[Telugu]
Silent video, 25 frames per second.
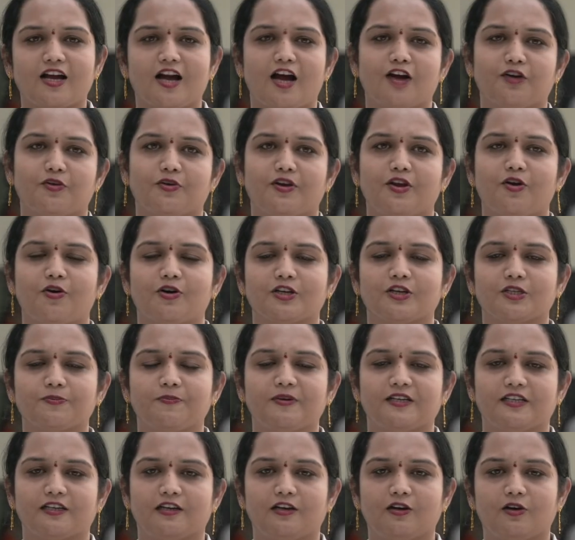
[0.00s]
కాటూరి
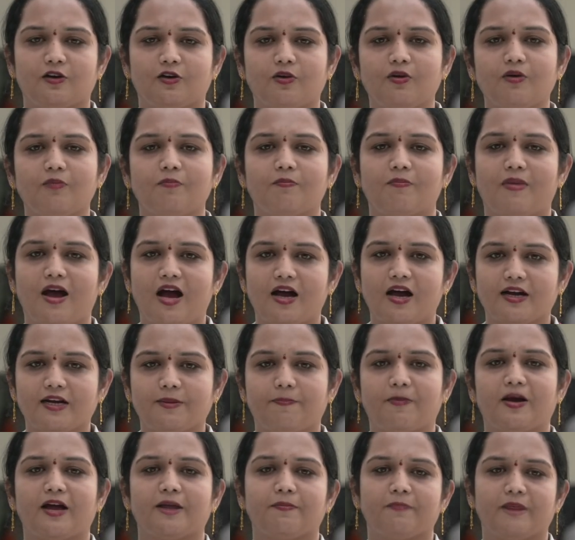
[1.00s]
హాస్పిటల్లో మా
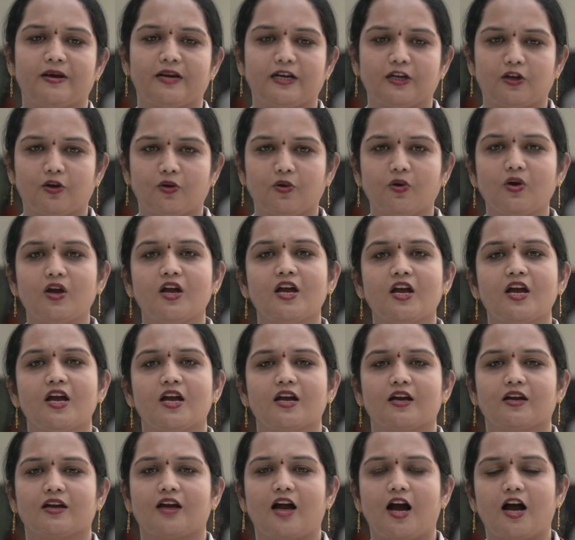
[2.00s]
డిపార్ట్మెంట్లో
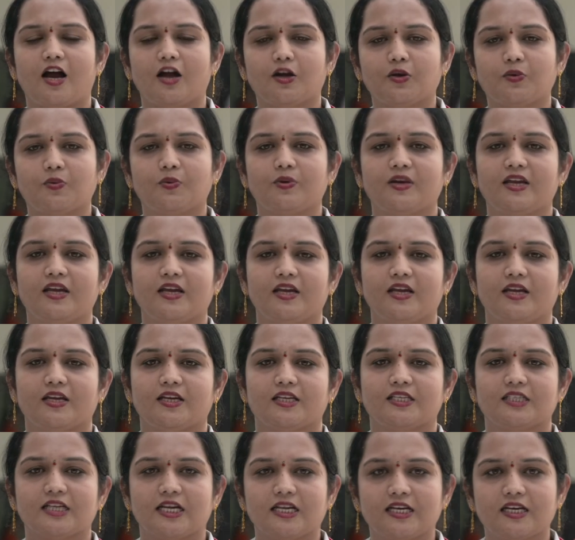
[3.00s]
కాటూరి
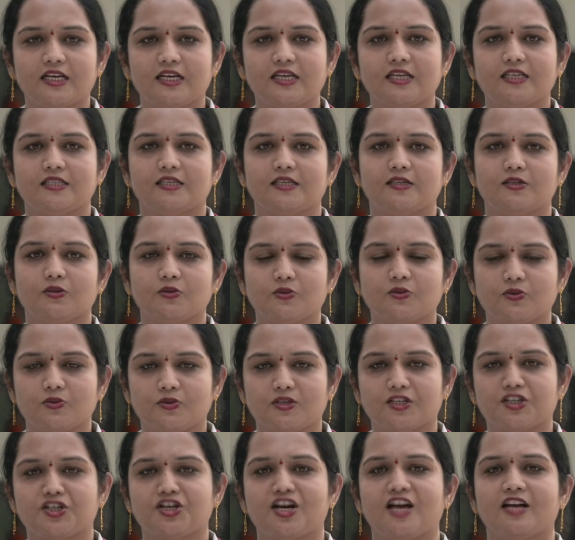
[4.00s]
జనని శిశు
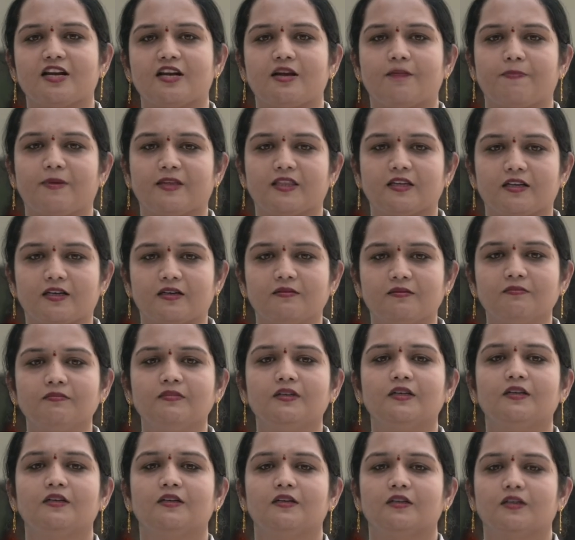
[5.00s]
సురక్ష అన్న పథకం
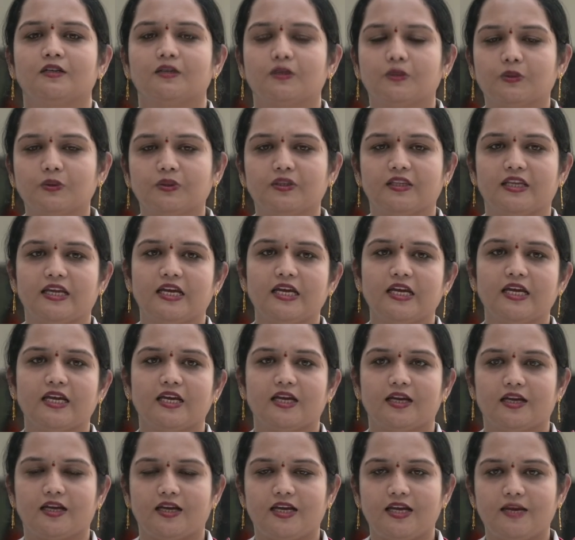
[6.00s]
ఉంది
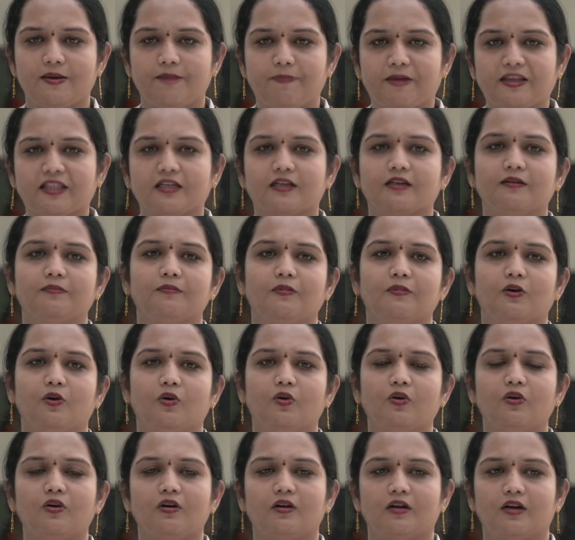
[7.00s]
ఈ పథకంలో
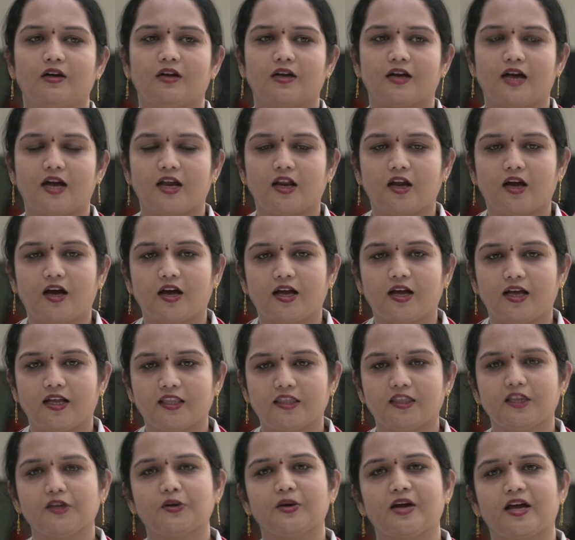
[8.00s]

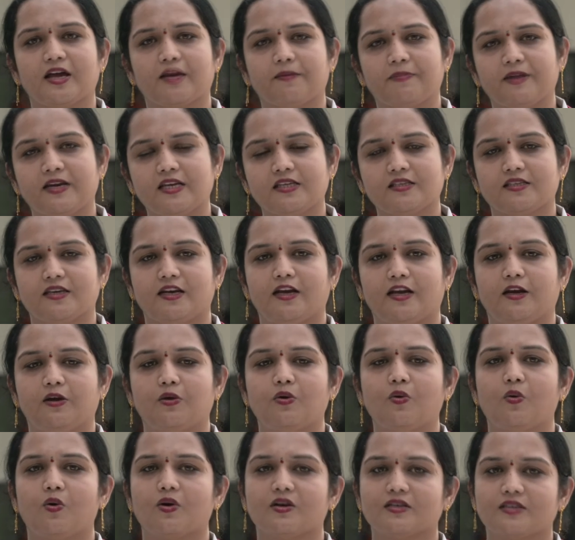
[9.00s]
అందరూ గర్భిణీ స్త్రీలు
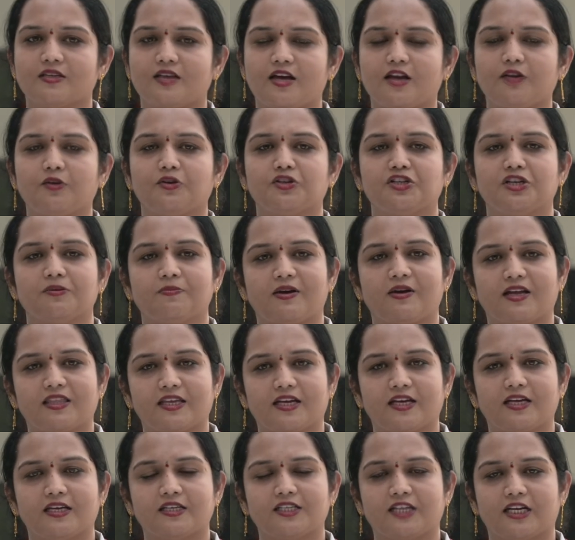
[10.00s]
ఒకసారి వచ్చి మా
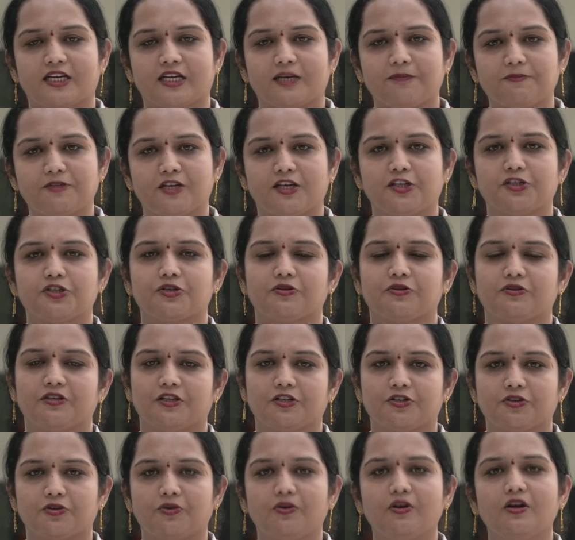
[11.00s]
దగ్గర చెకప్
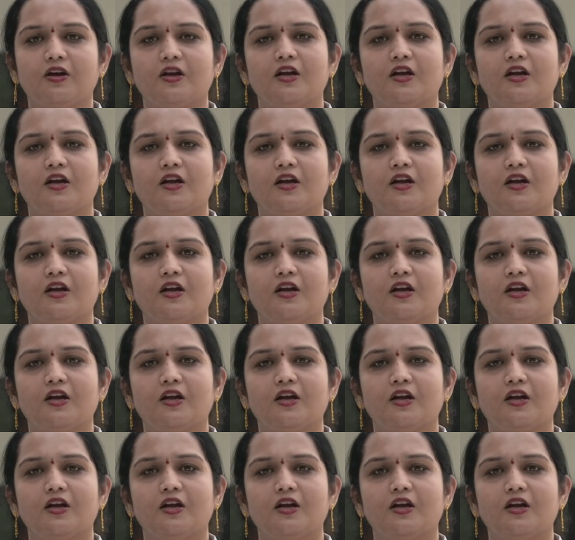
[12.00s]
చేయించుకున్నచో